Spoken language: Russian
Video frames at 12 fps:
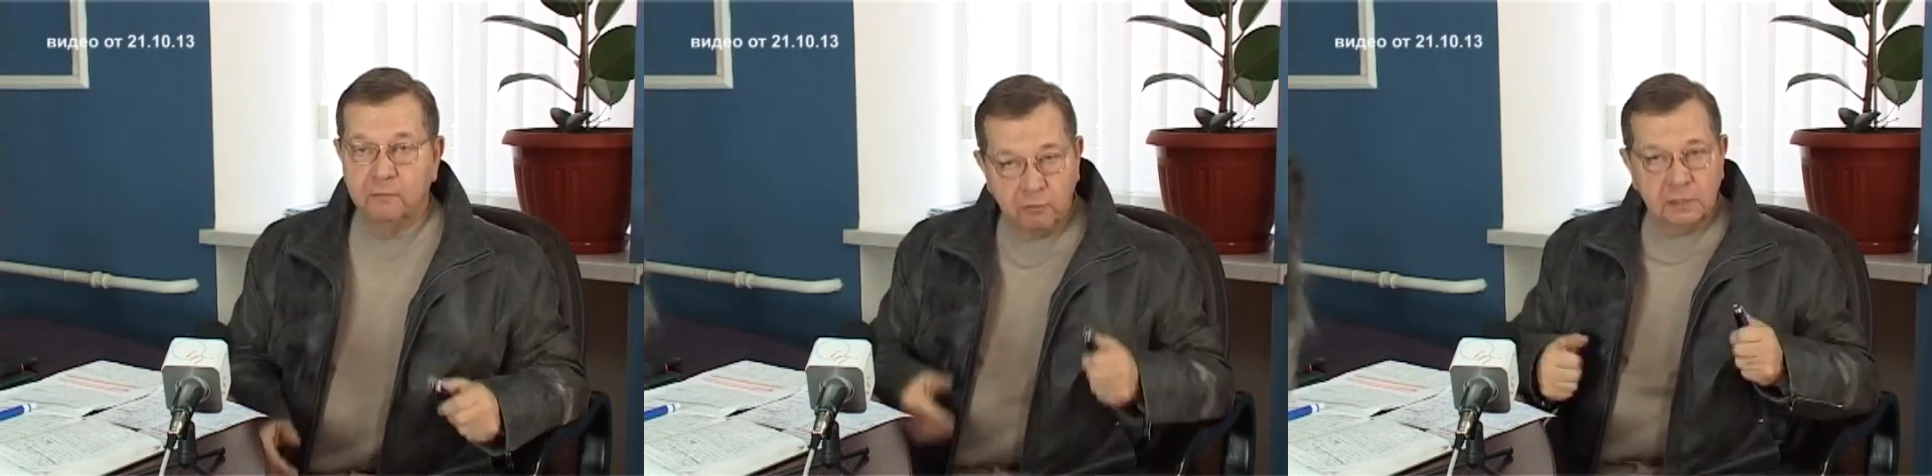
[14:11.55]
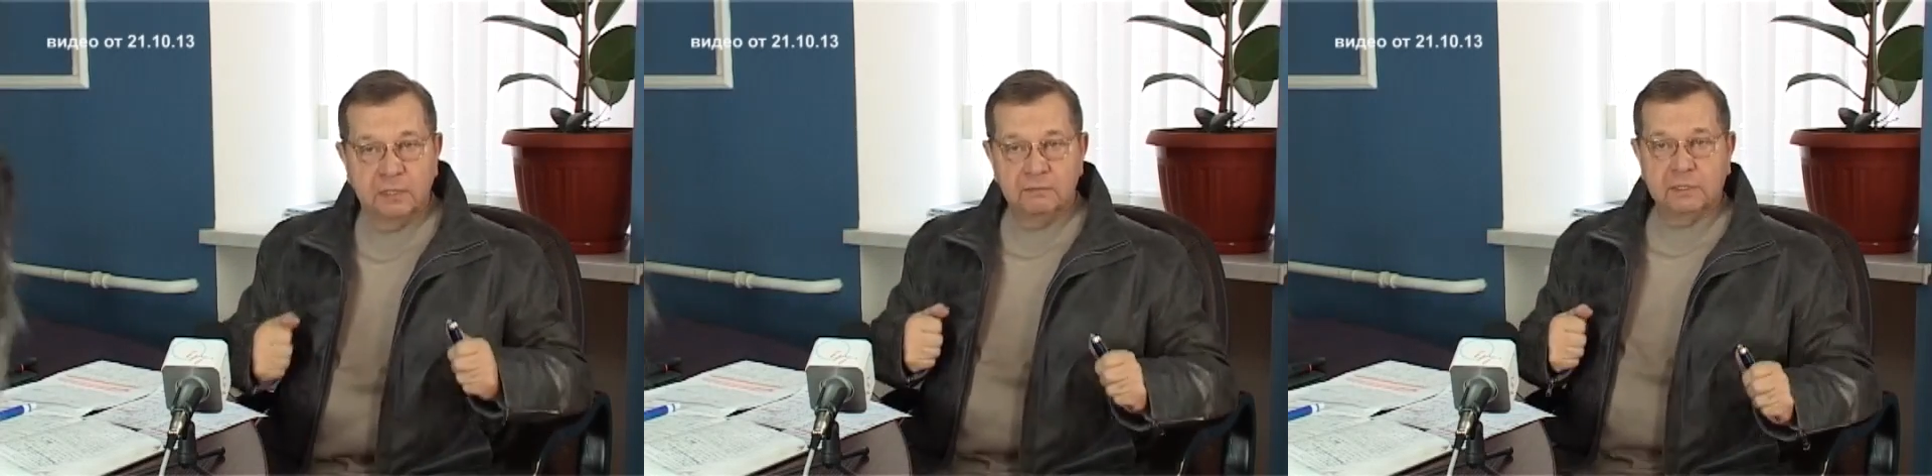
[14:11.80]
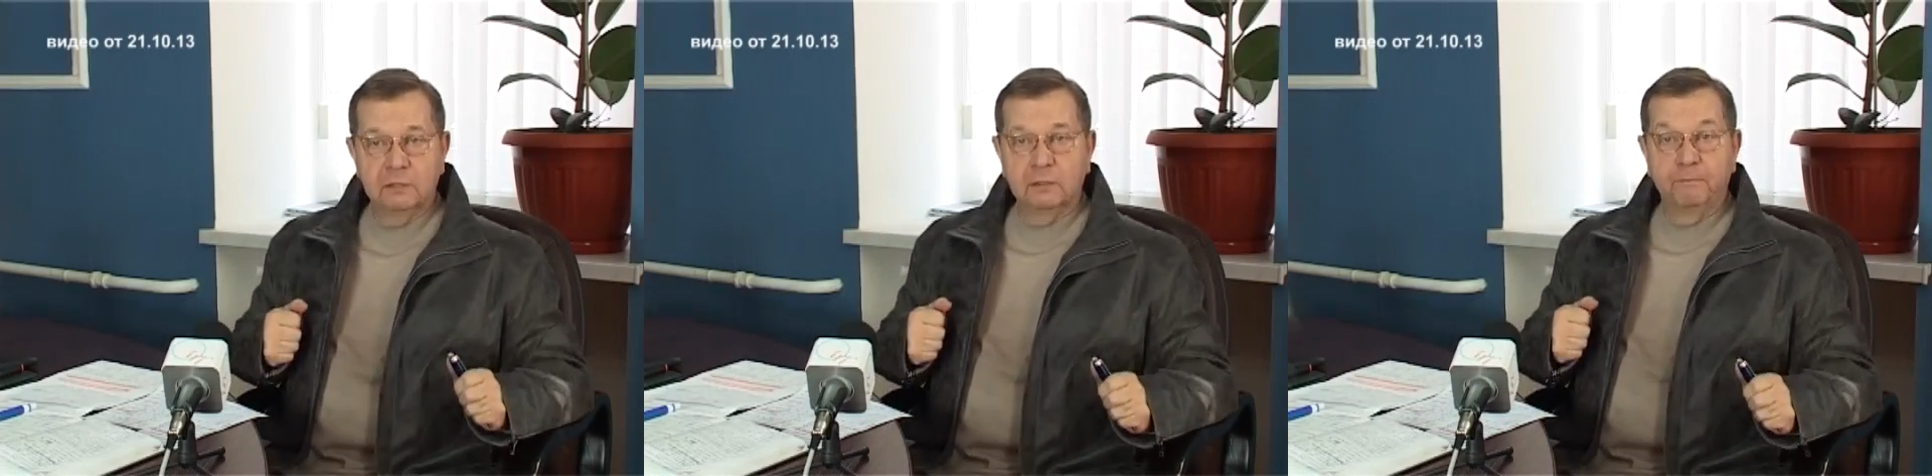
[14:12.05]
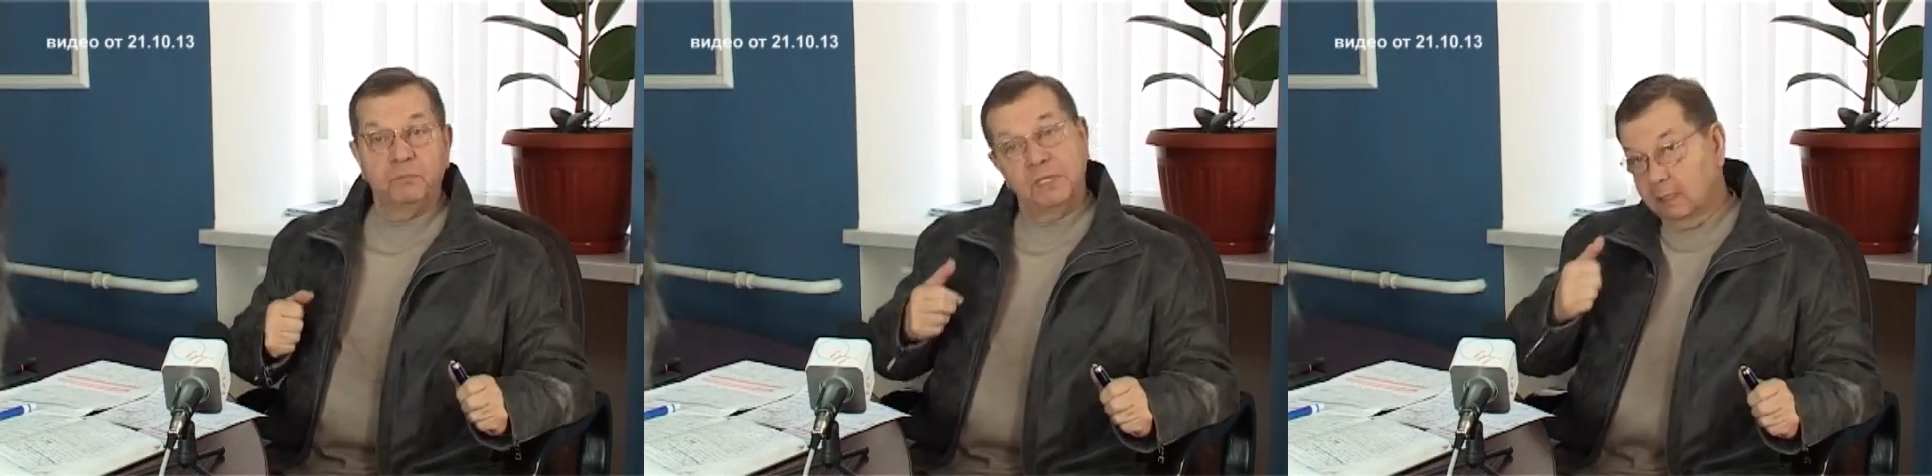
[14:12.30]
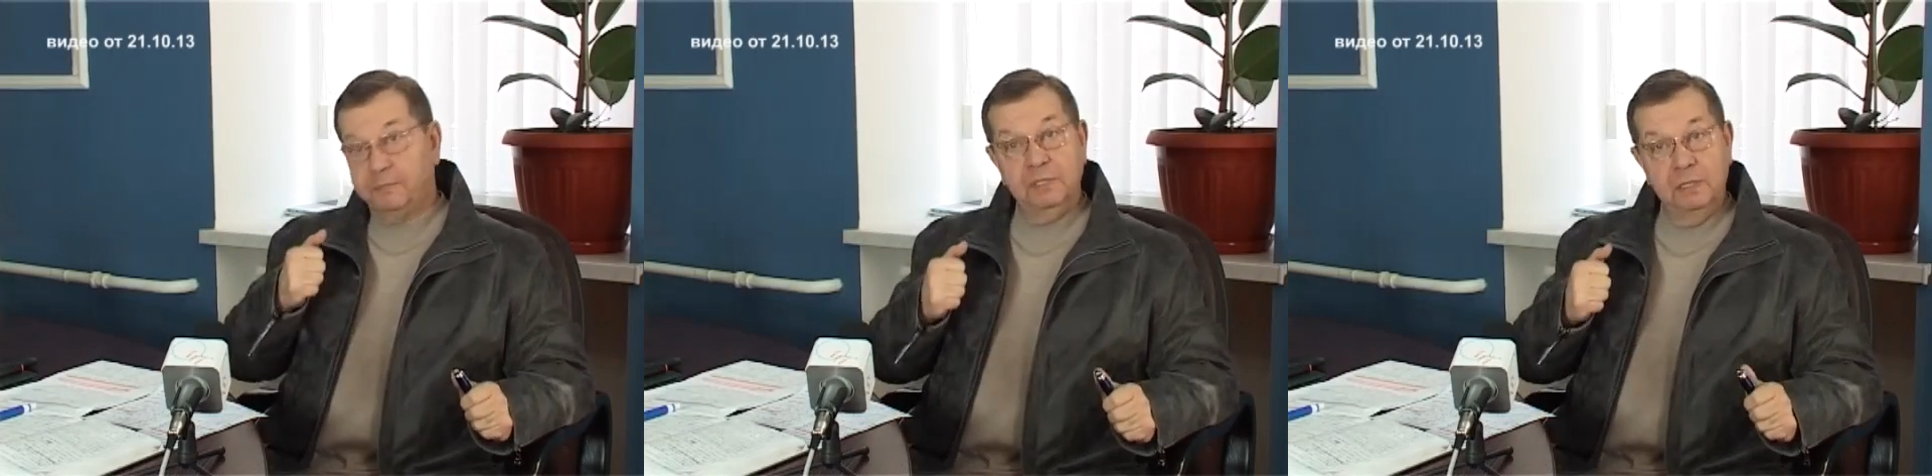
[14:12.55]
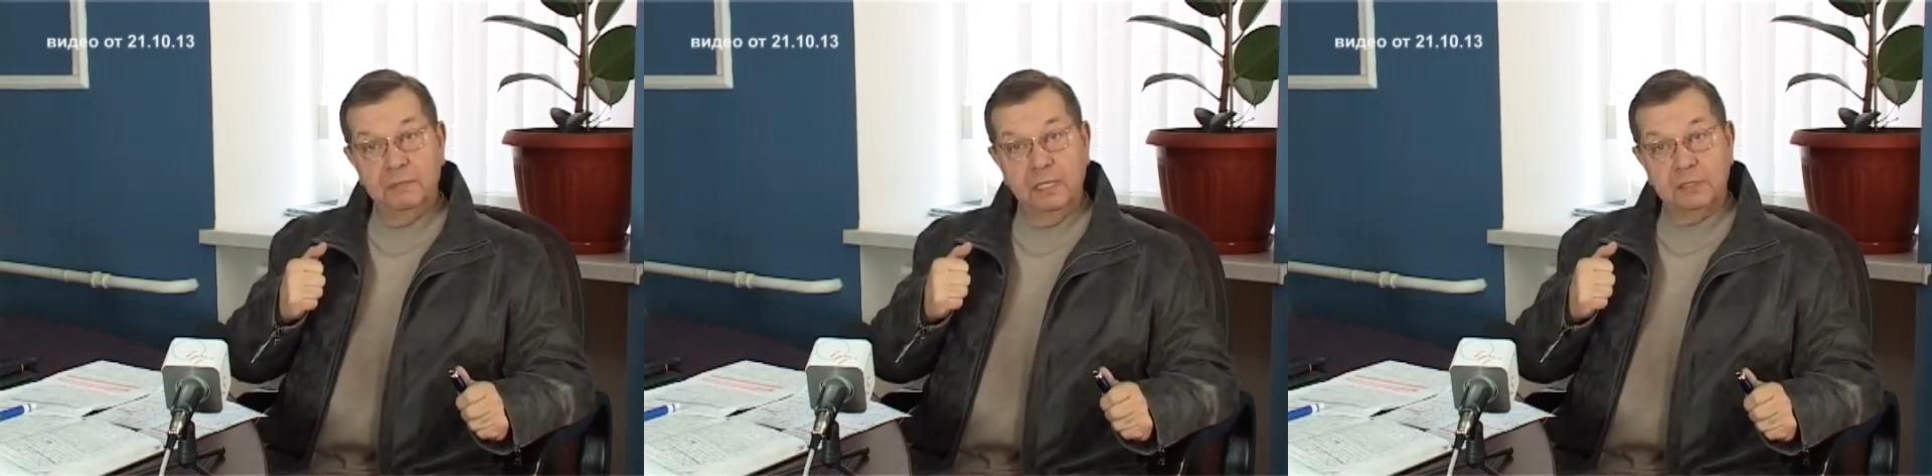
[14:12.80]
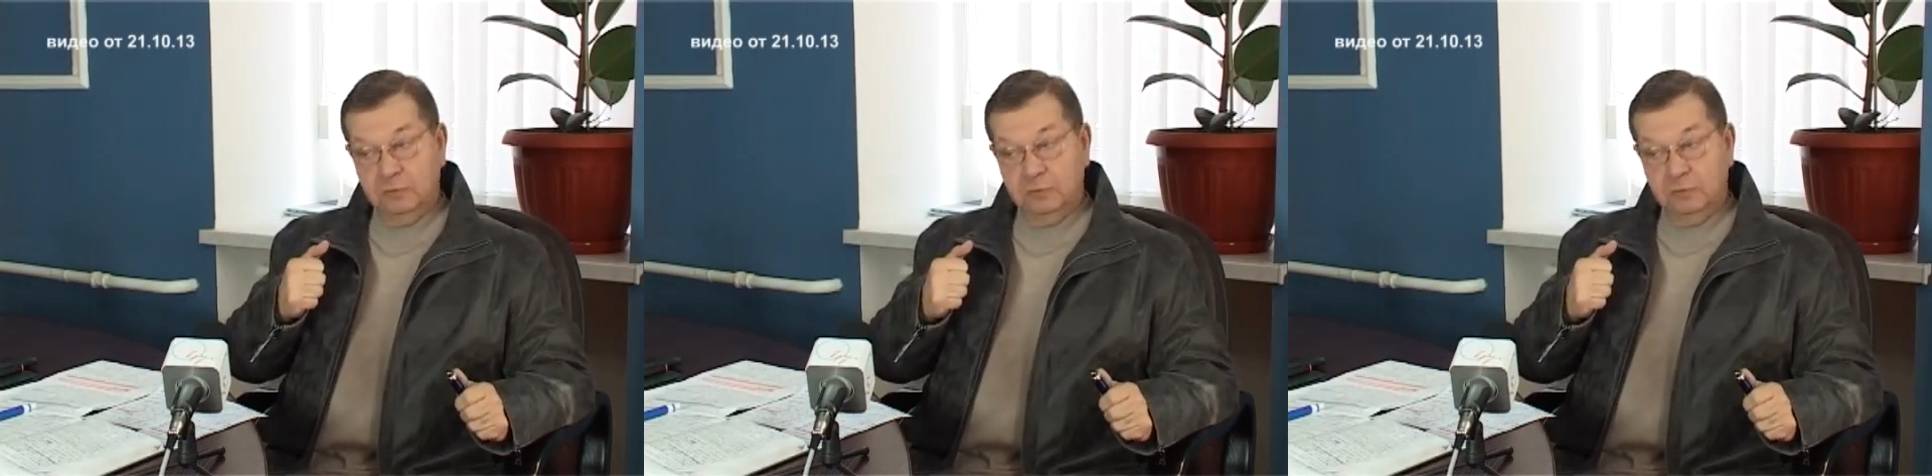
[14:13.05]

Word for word: Вот и все. Надо понимать,